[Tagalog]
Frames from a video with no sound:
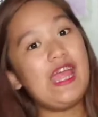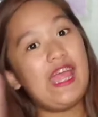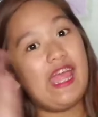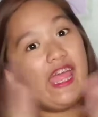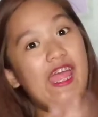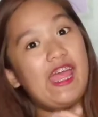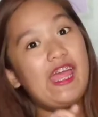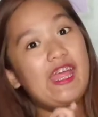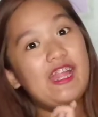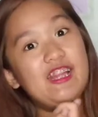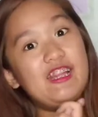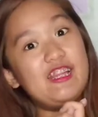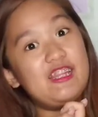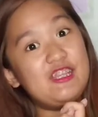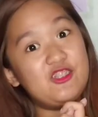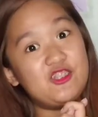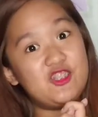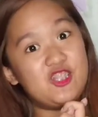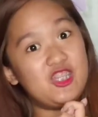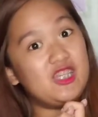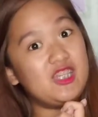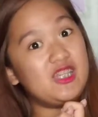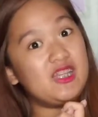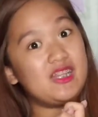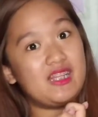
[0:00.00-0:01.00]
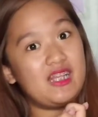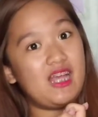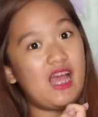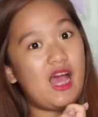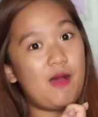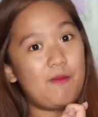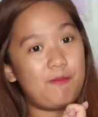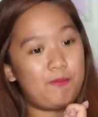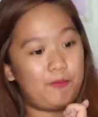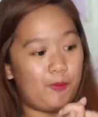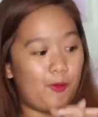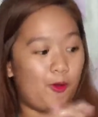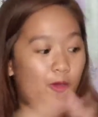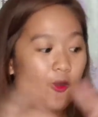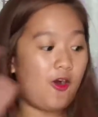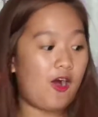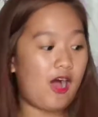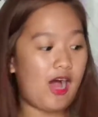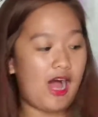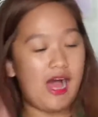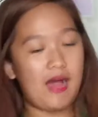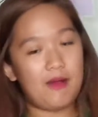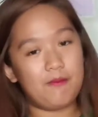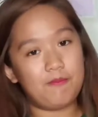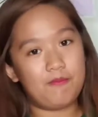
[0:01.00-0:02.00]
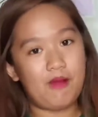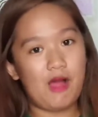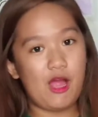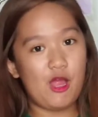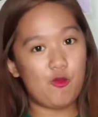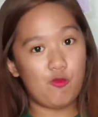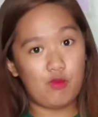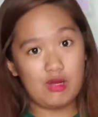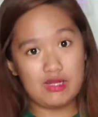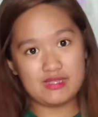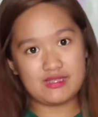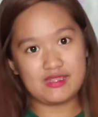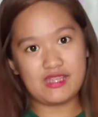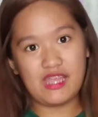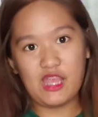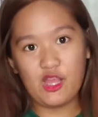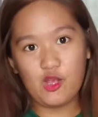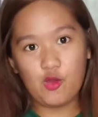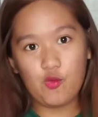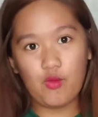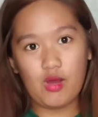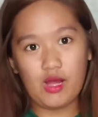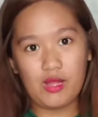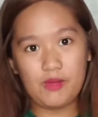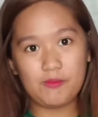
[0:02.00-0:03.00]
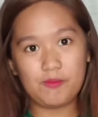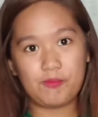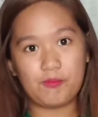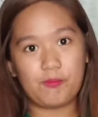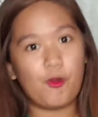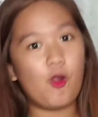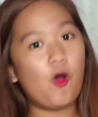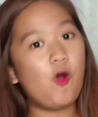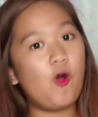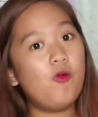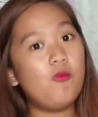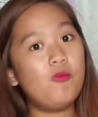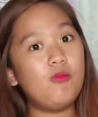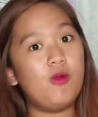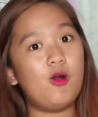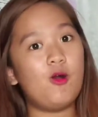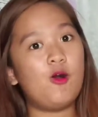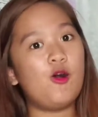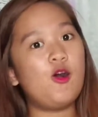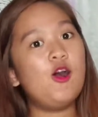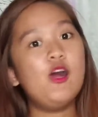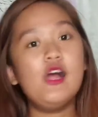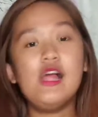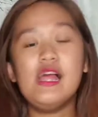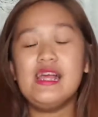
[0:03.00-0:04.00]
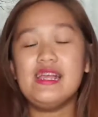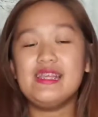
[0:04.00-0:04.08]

And legit nga po ang buy one take one promo